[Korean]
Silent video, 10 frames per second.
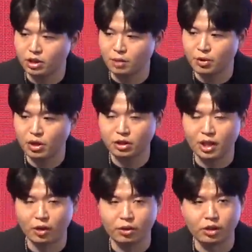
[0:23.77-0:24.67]
그 이면에는
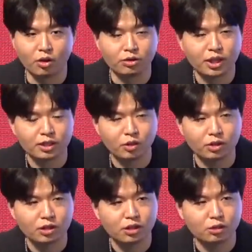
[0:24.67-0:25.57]
당연히 영상
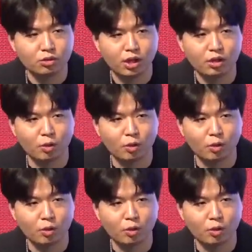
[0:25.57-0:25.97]
컨텐츠의 수가